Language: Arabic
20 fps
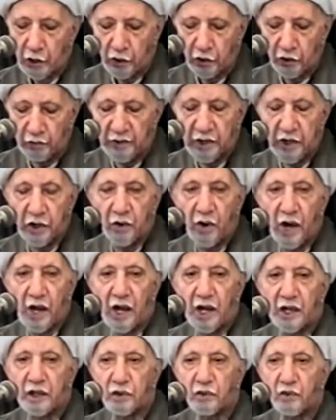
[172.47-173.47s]

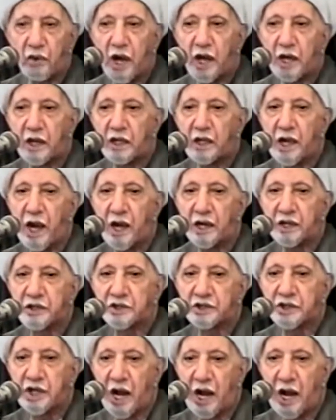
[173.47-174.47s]
وبروايات واردة عن
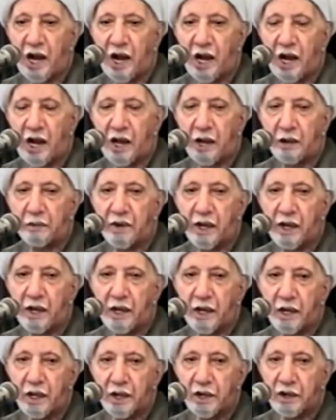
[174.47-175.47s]
الصحابة
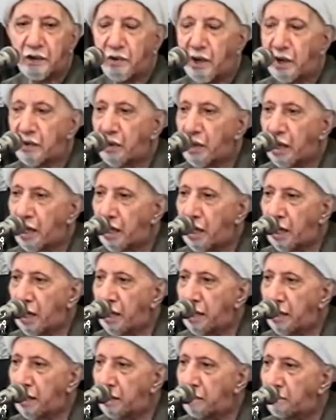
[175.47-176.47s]
رضوان الله
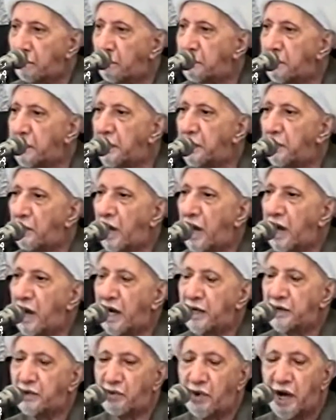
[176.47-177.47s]
عليهم
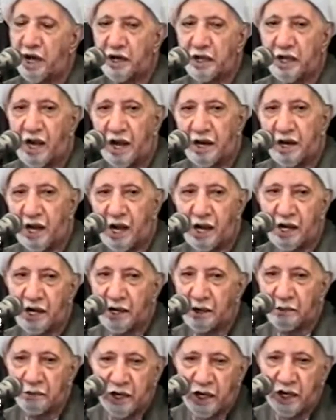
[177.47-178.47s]
وبروايات واردة عن أهل
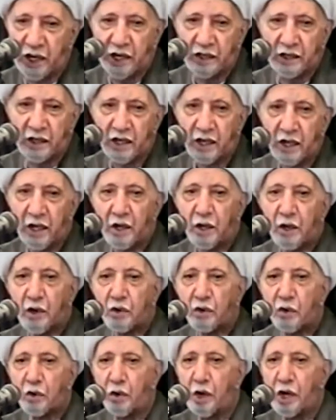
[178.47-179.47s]
البيت
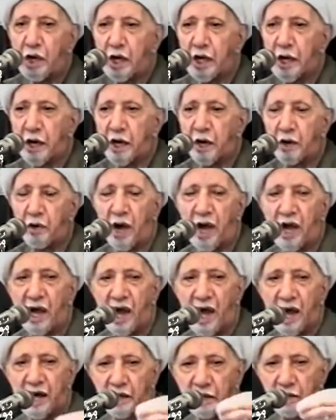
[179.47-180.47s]
كل
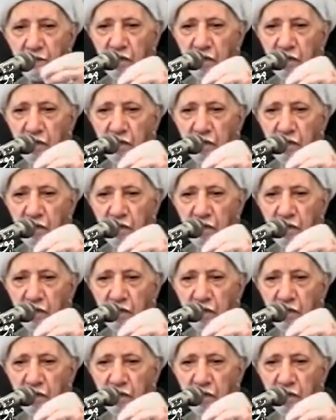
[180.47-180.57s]
الروايات